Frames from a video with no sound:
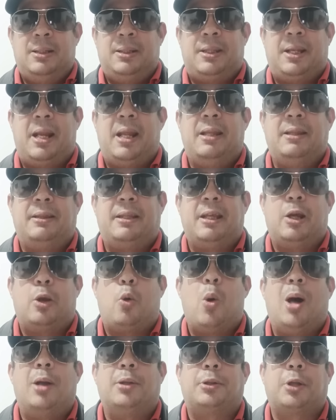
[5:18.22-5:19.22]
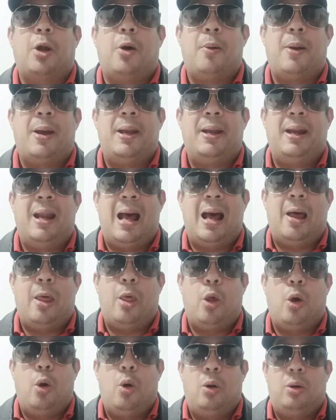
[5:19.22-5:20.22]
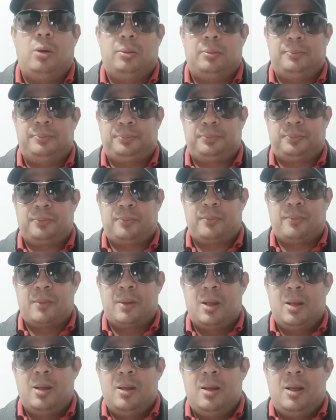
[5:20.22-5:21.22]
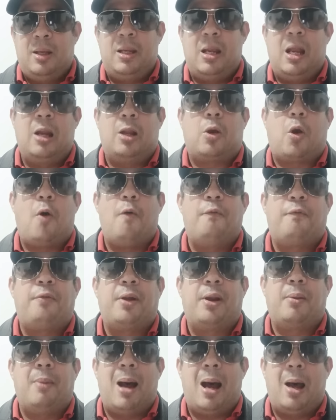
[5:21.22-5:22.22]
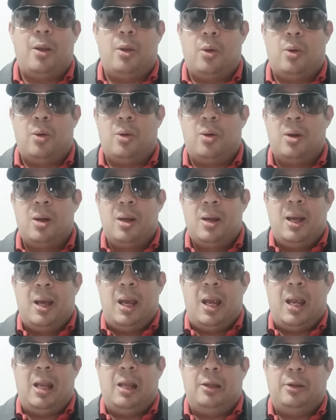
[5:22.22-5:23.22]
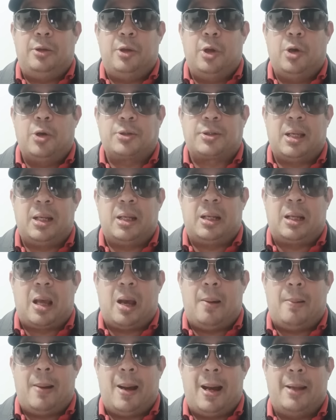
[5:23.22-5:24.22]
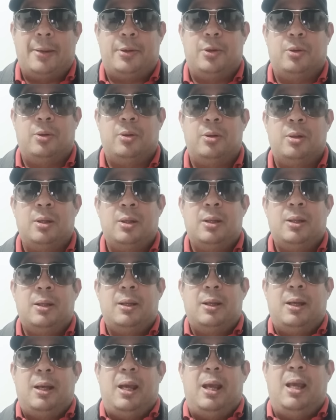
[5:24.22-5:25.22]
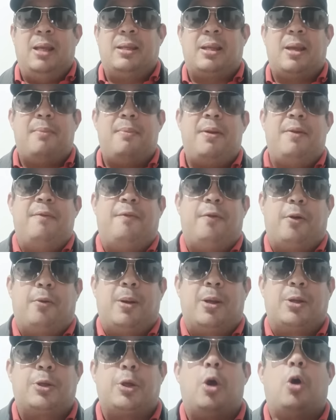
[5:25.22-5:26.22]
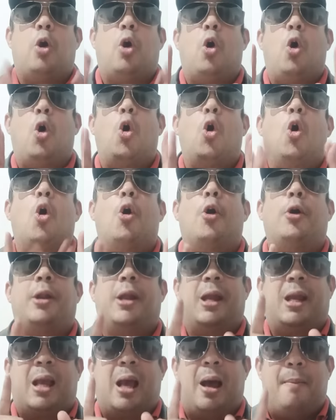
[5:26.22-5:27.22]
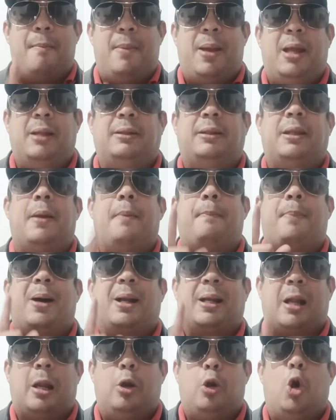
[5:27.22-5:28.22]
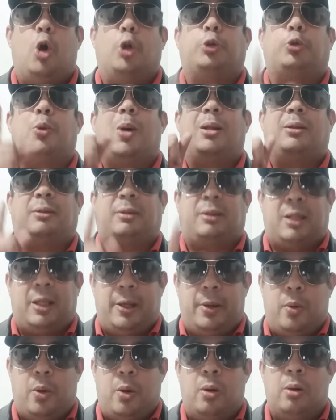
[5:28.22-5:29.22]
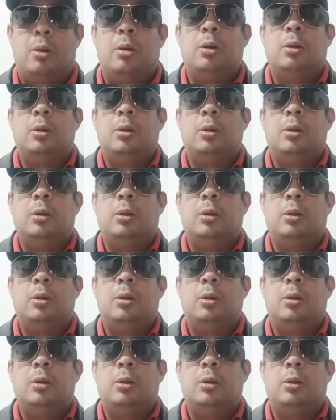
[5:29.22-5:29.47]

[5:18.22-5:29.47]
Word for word: 34 venado. Y el confirmado. El 12 el caballo. Esa es mi información únicamente para loto activo.